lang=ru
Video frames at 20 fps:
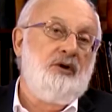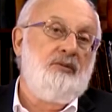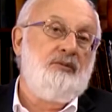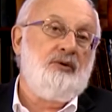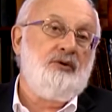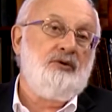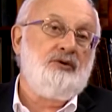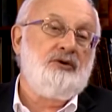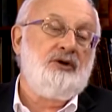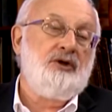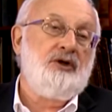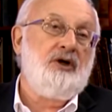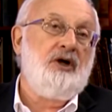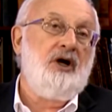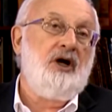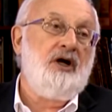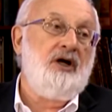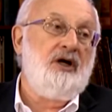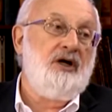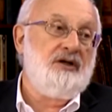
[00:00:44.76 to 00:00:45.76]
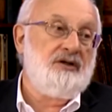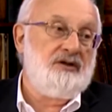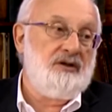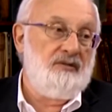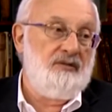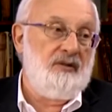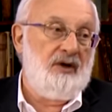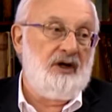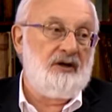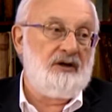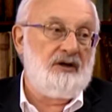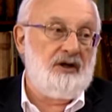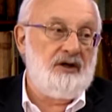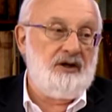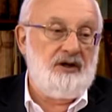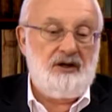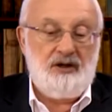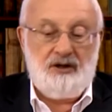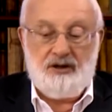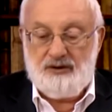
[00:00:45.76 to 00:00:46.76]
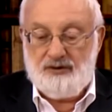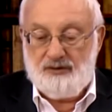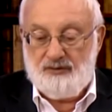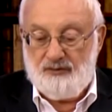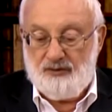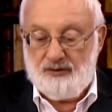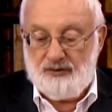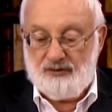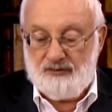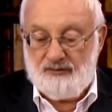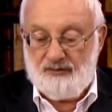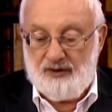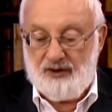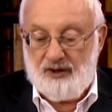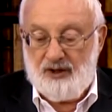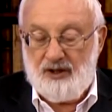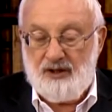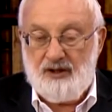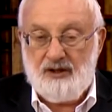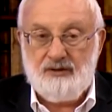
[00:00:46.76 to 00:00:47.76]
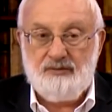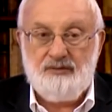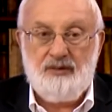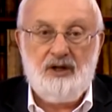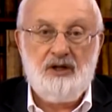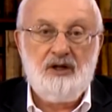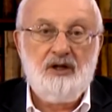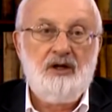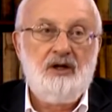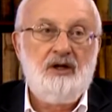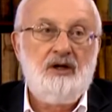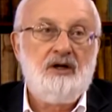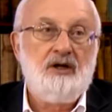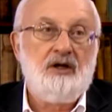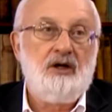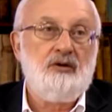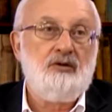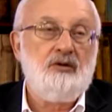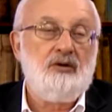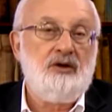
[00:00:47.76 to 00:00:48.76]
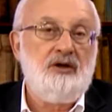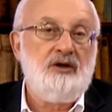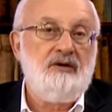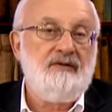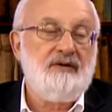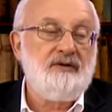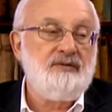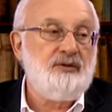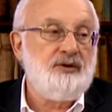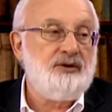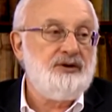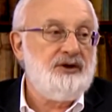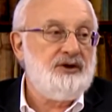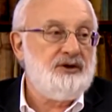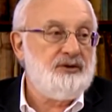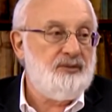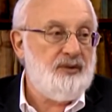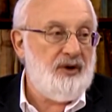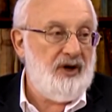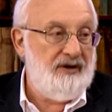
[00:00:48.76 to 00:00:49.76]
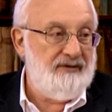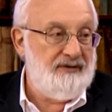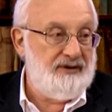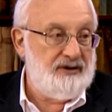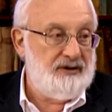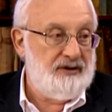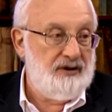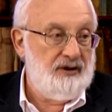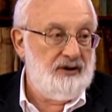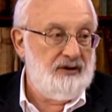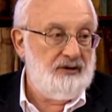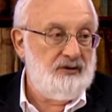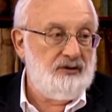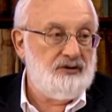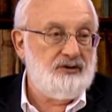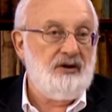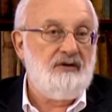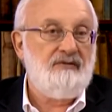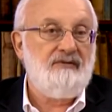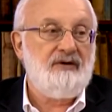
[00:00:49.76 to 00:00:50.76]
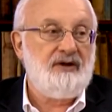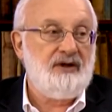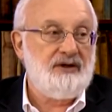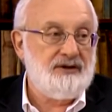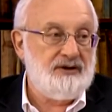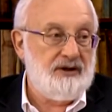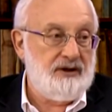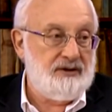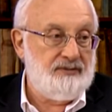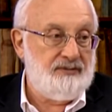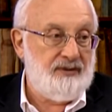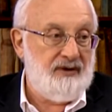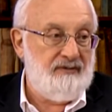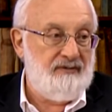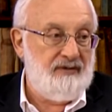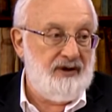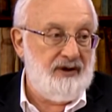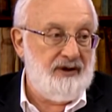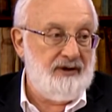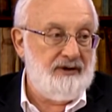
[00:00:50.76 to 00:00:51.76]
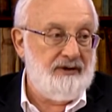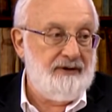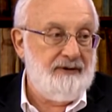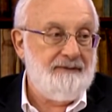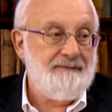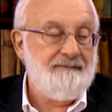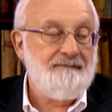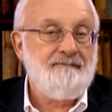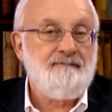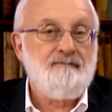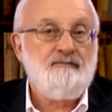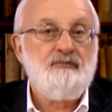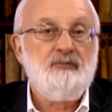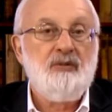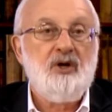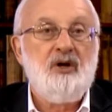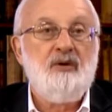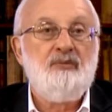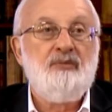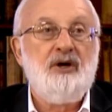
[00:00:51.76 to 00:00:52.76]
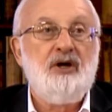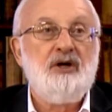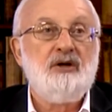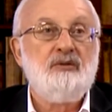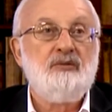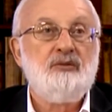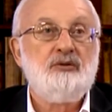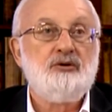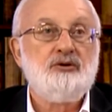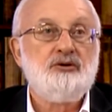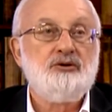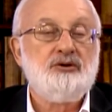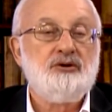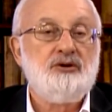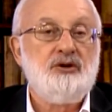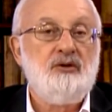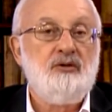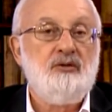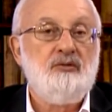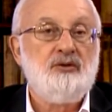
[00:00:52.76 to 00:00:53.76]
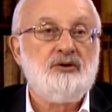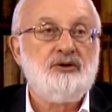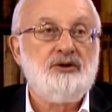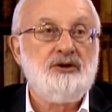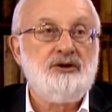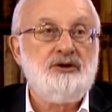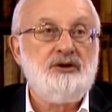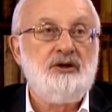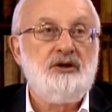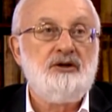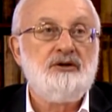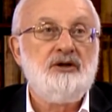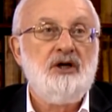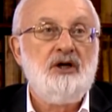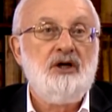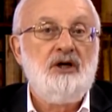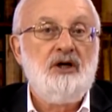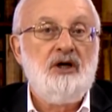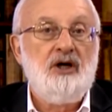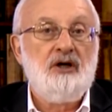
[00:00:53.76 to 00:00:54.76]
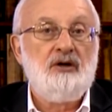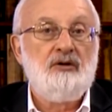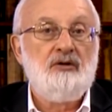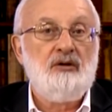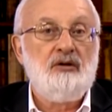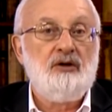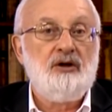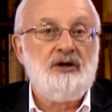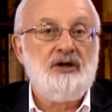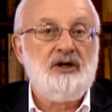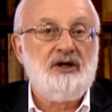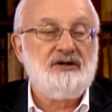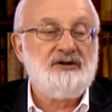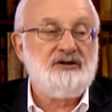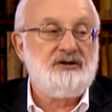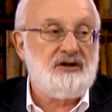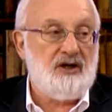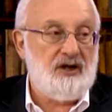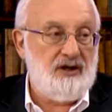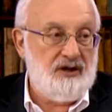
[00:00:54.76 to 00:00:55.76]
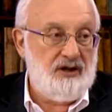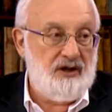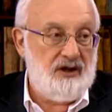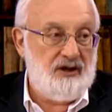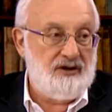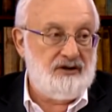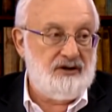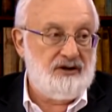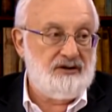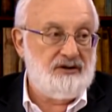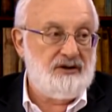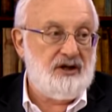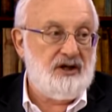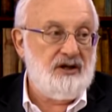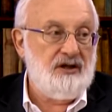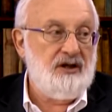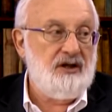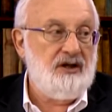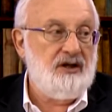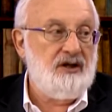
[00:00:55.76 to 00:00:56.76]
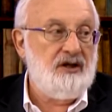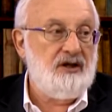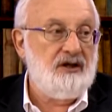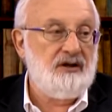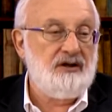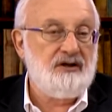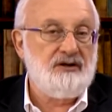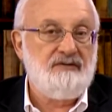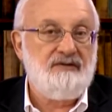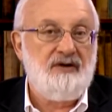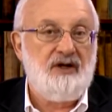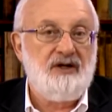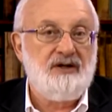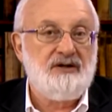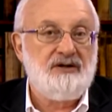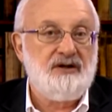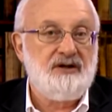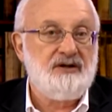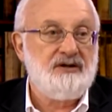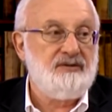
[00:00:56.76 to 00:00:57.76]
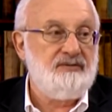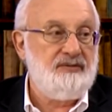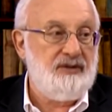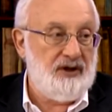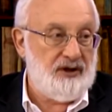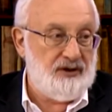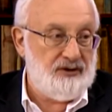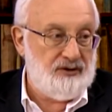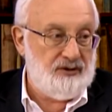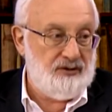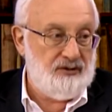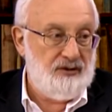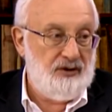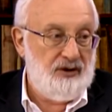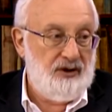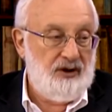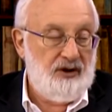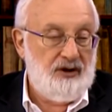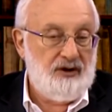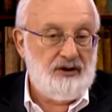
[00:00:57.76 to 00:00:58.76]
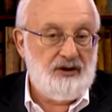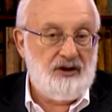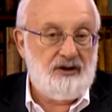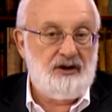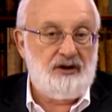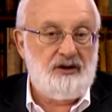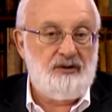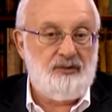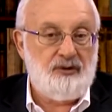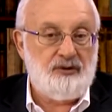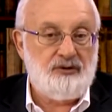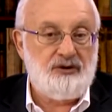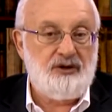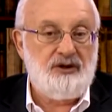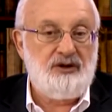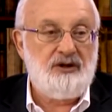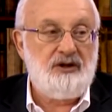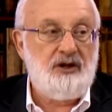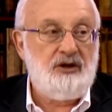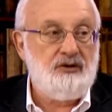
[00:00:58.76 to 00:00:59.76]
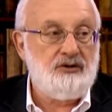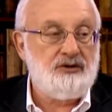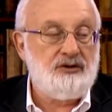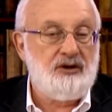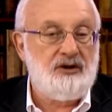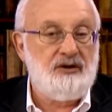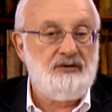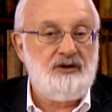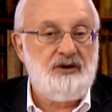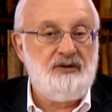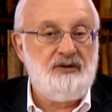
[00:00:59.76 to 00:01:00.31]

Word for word: это не просто эгоизм, а такие свойства эгоизма, которые невозможно исправить до самого конца исправления. И поэтому то, что с ними можно делать, это только их отстранять. Отстранение их называется их смертью, когда ты просто не даешь